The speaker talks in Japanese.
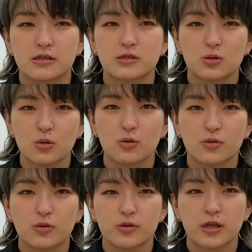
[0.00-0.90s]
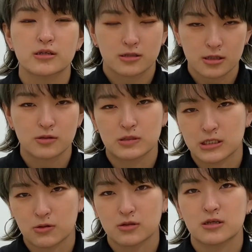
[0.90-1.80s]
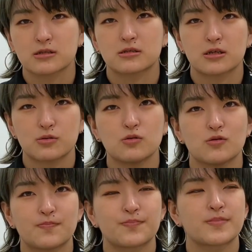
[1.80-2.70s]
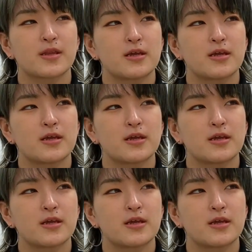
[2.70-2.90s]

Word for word: やつと転スラって言うんですけど転スラと